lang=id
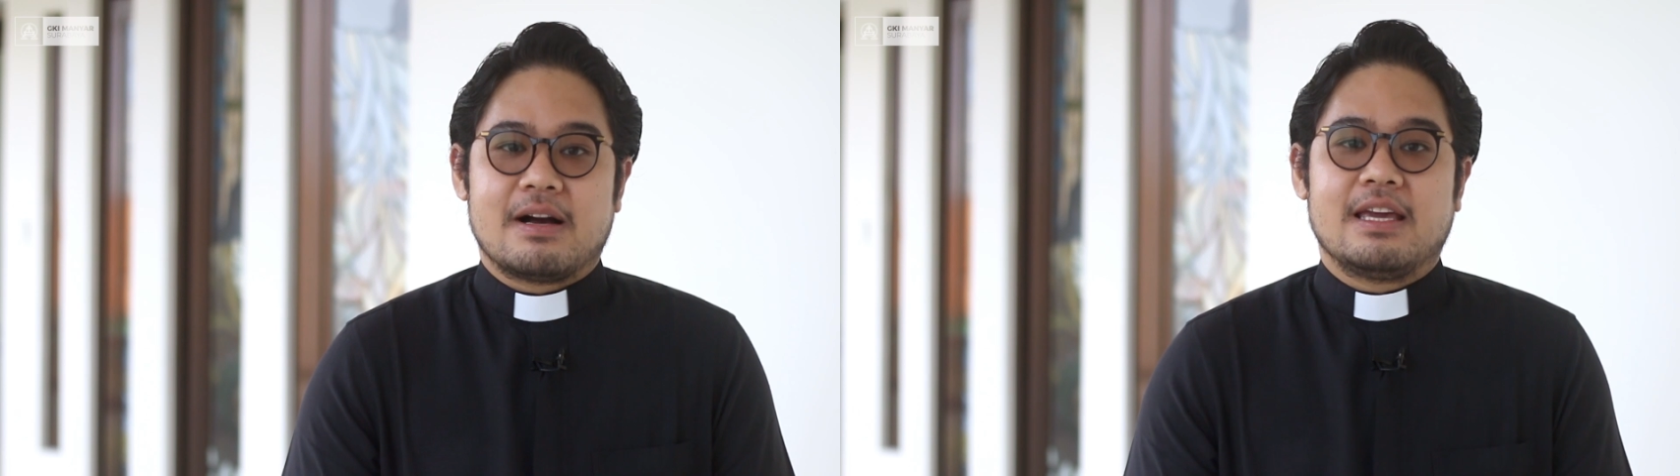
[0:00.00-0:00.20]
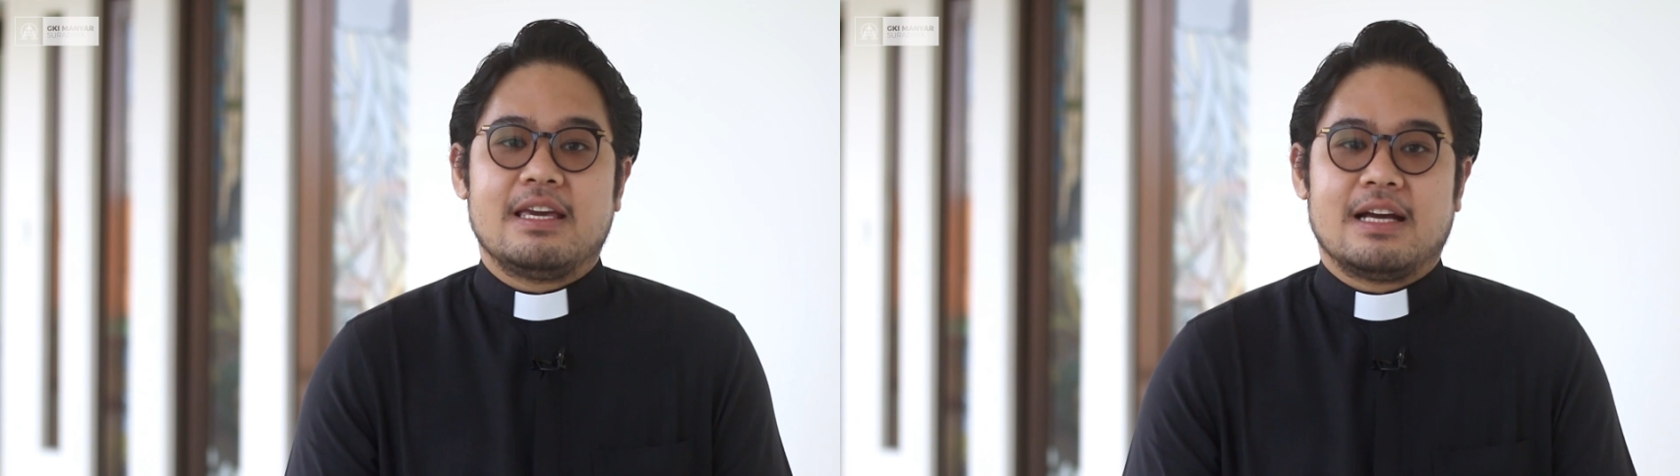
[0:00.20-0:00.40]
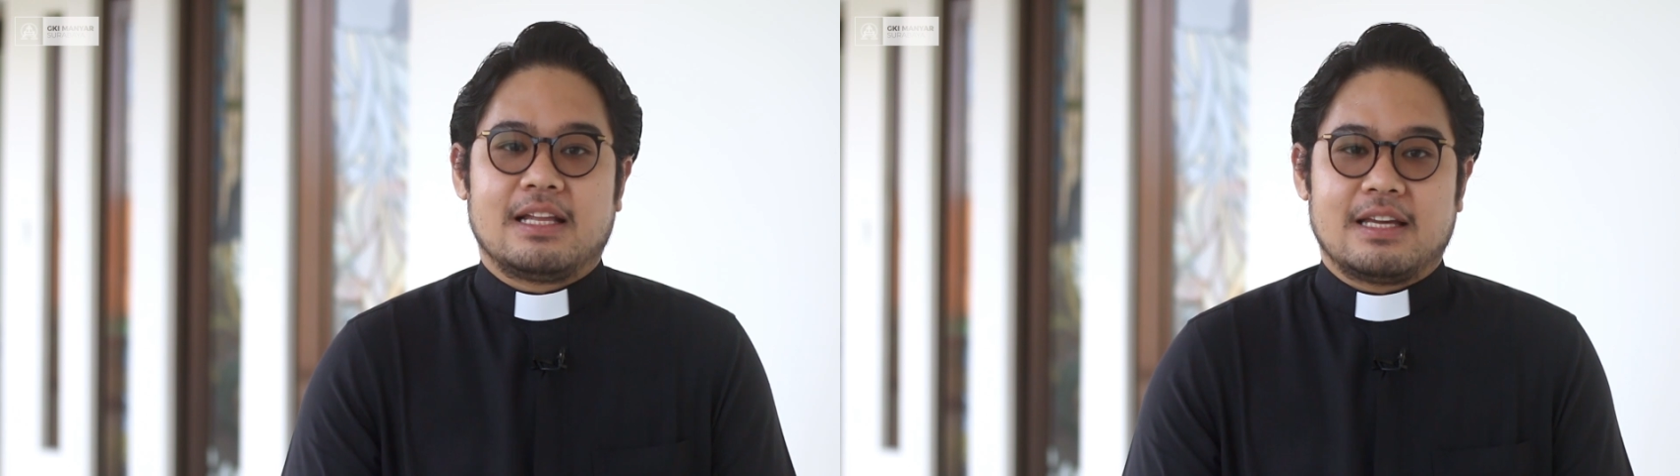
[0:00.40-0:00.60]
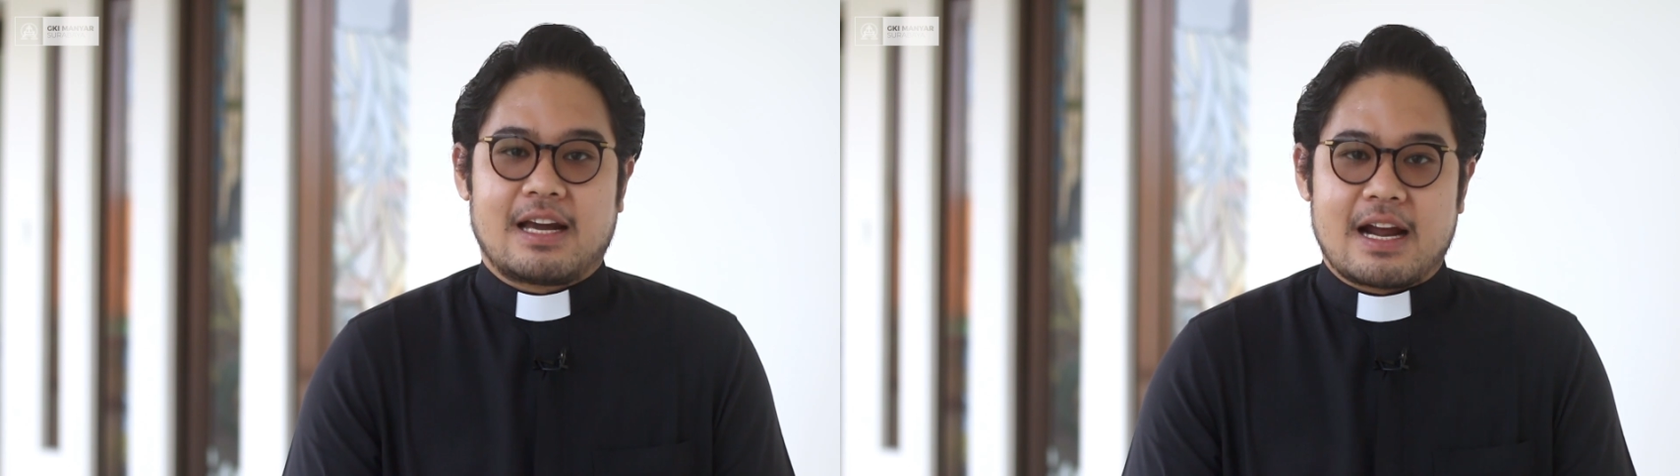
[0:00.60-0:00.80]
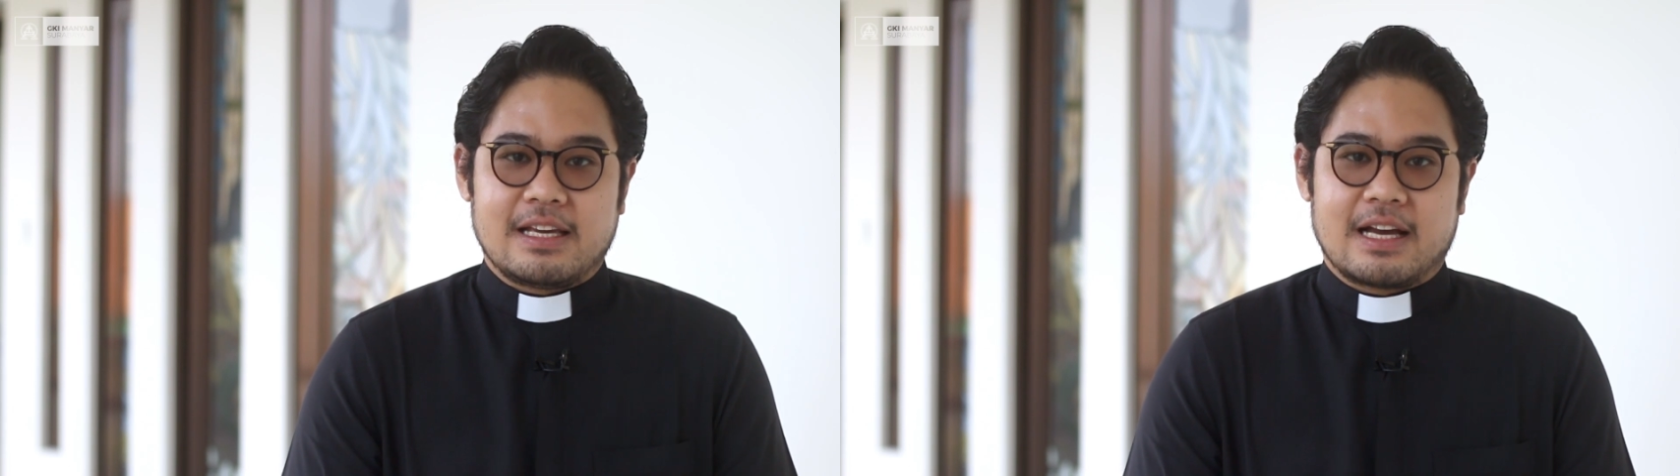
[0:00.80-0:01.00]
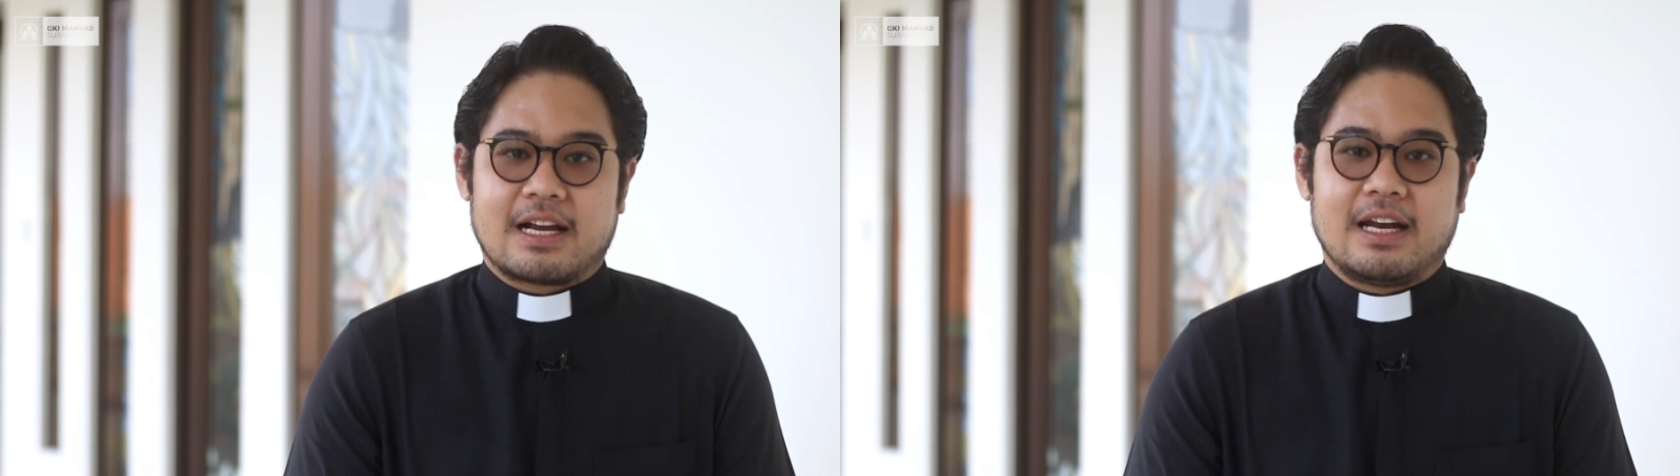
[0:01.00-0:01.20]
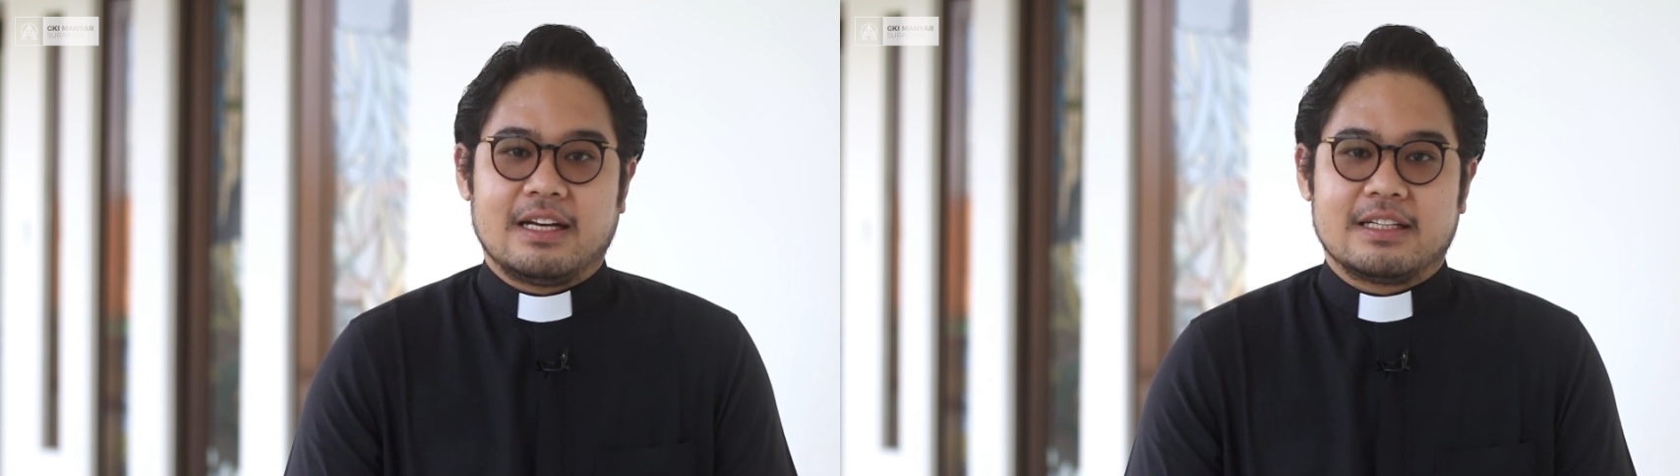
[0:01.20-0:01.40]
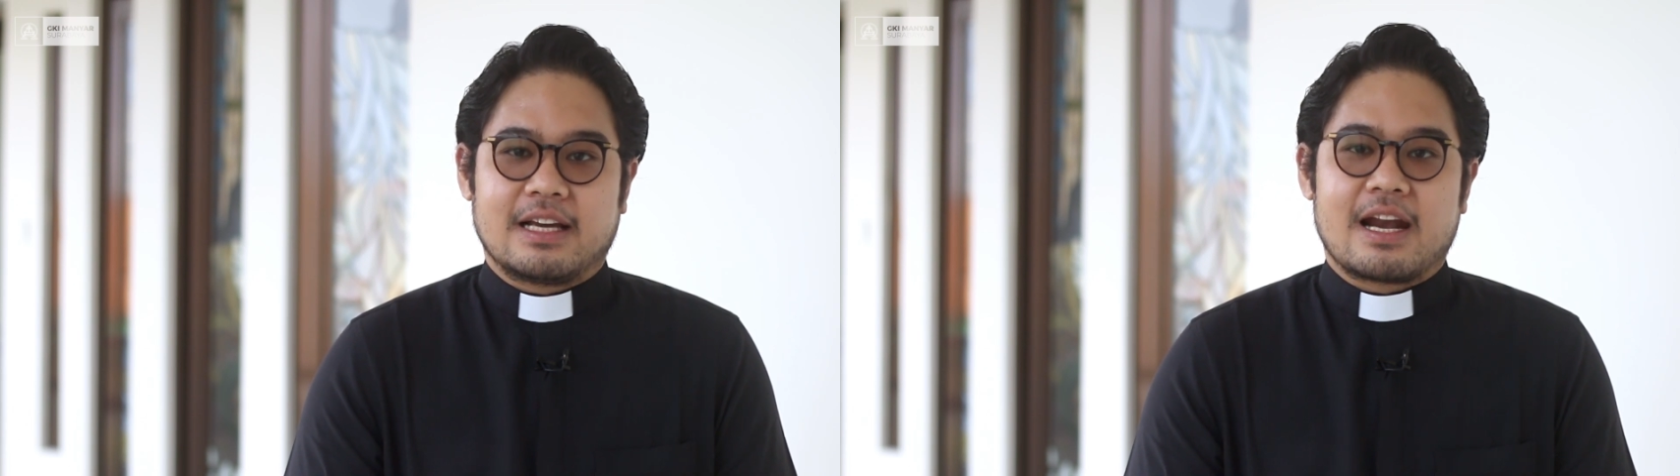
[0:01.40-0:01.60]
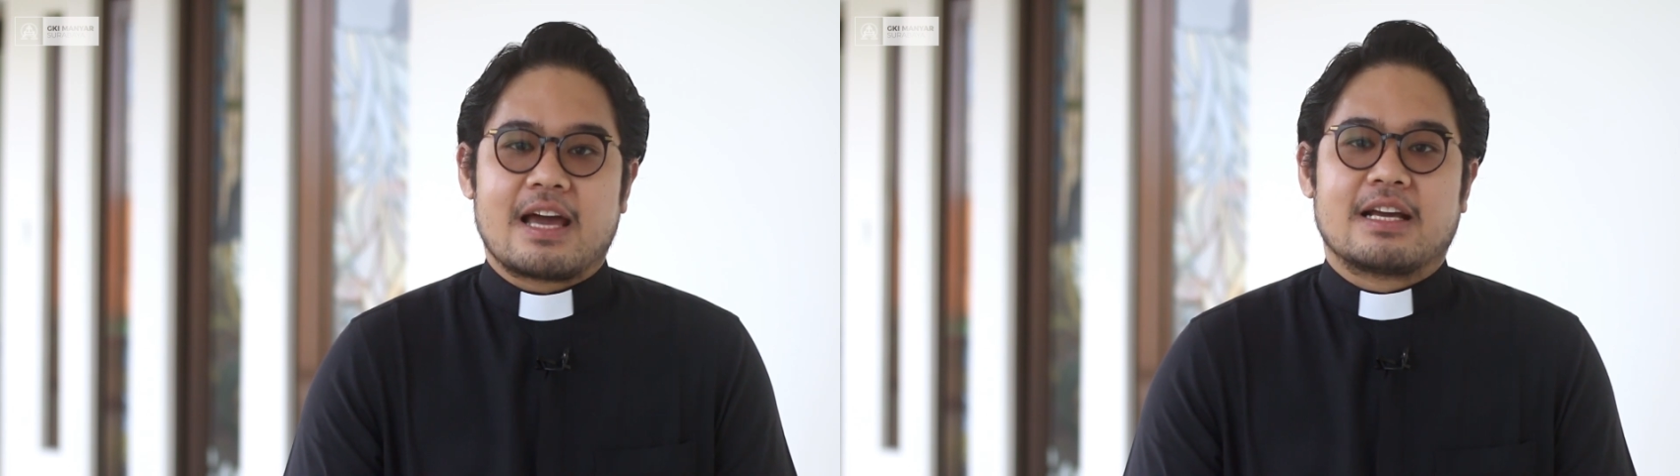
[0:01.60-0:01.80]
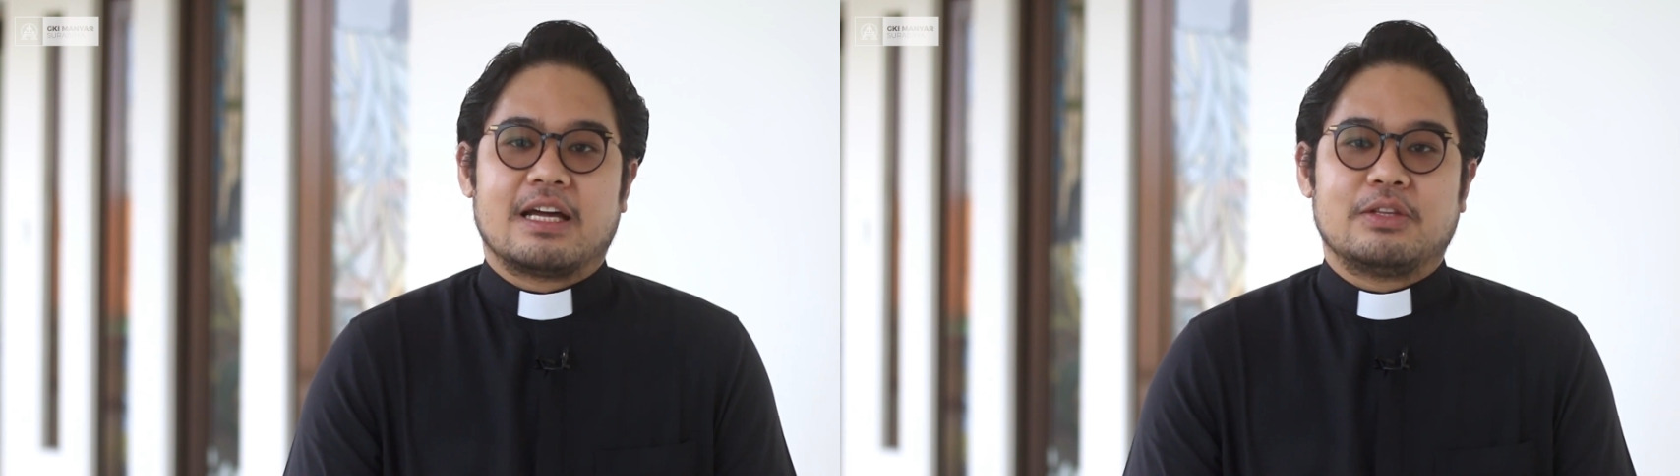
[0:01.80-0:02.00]
mengingat rayakan
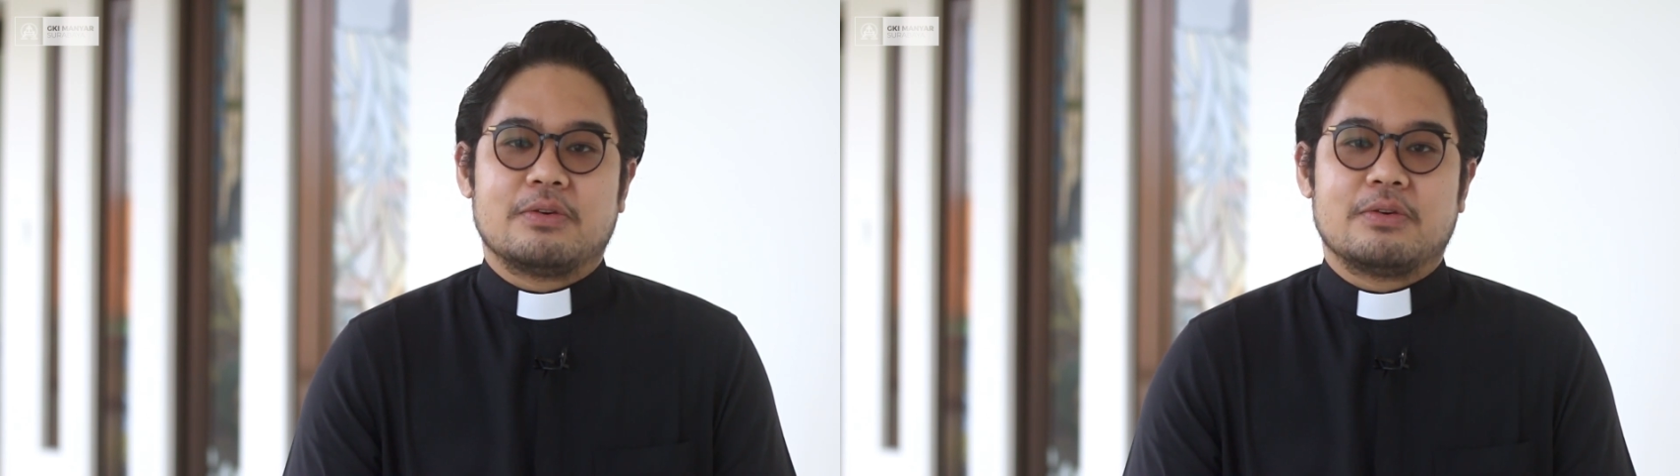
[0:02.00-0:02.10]
kenaikan